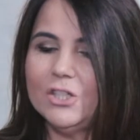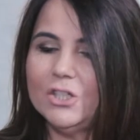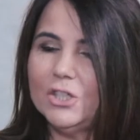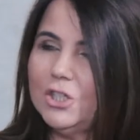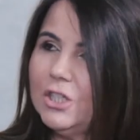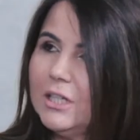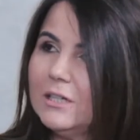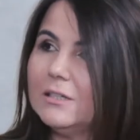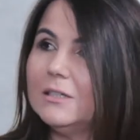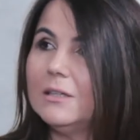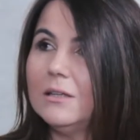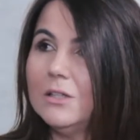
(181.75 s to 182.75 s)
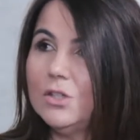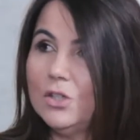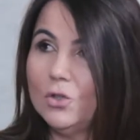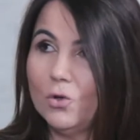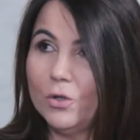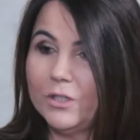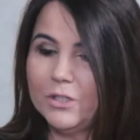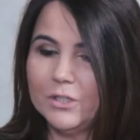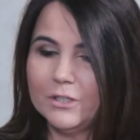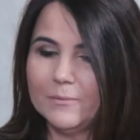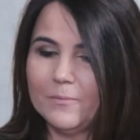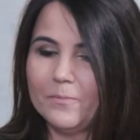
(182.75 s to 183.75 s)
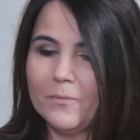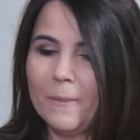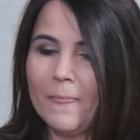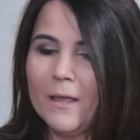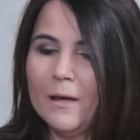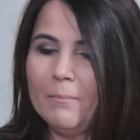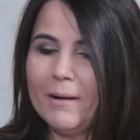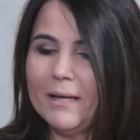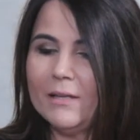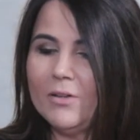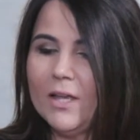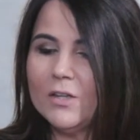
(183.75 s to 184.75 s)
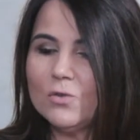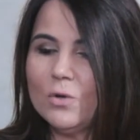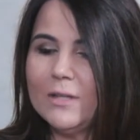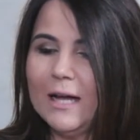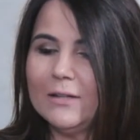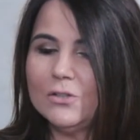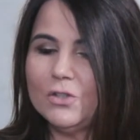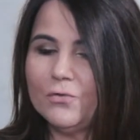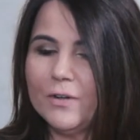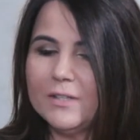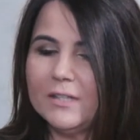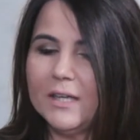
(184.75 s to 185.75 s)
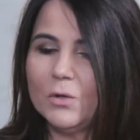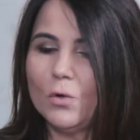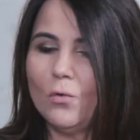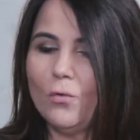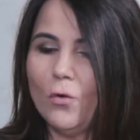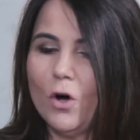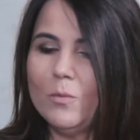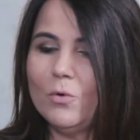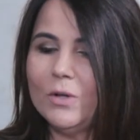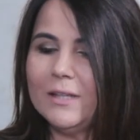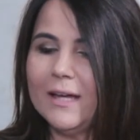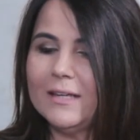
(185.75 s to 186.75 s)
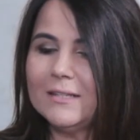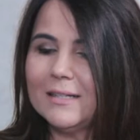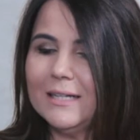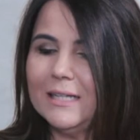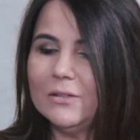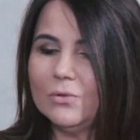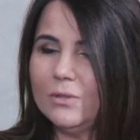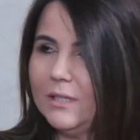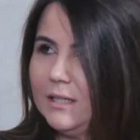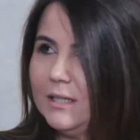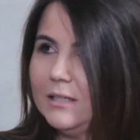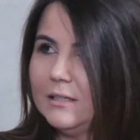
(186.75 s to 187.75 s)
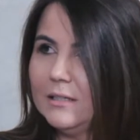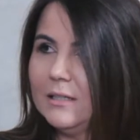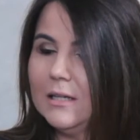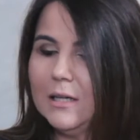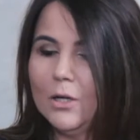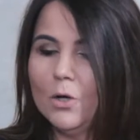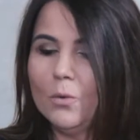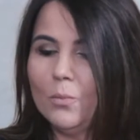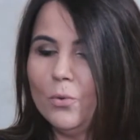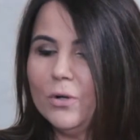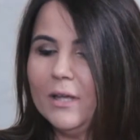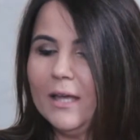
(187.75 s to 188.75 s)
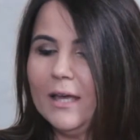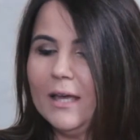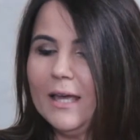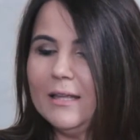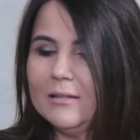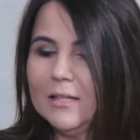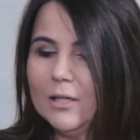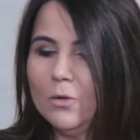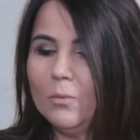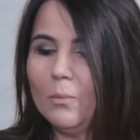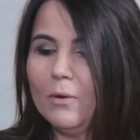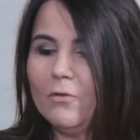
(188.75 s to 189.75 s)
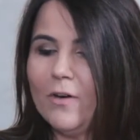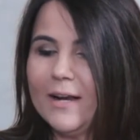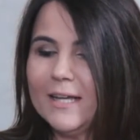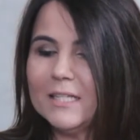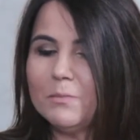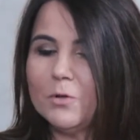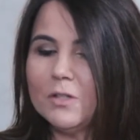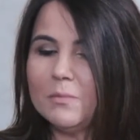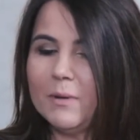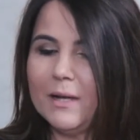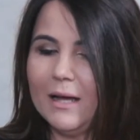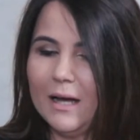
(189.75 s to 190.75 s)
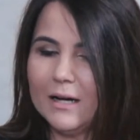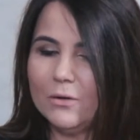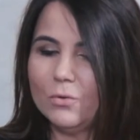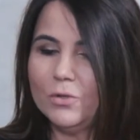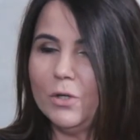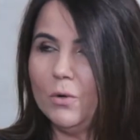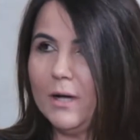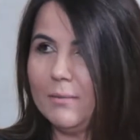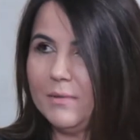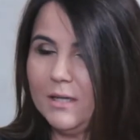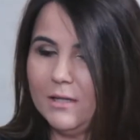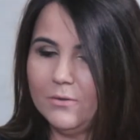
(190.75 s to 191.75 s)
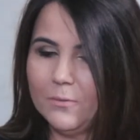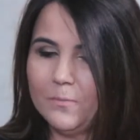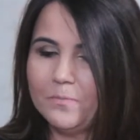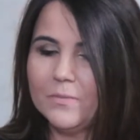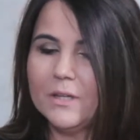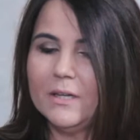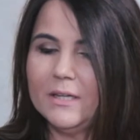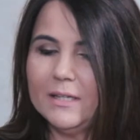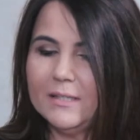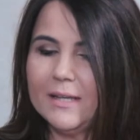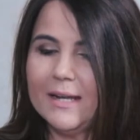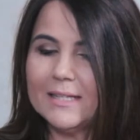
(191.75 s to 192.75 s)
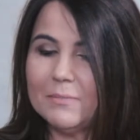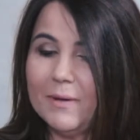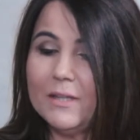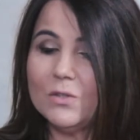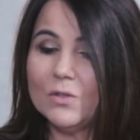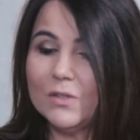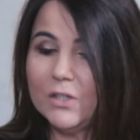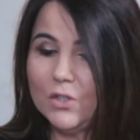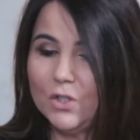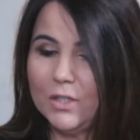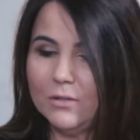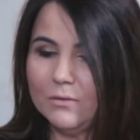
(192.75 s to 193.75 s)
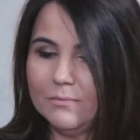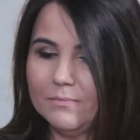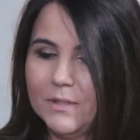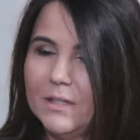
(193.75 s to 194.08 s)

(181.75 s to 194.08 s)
de dia e de noite, para que tenhas cuidado de fazer conforme o que está escrito nele, porque então farás prosperar o teu caminho e serás bem-sucedido.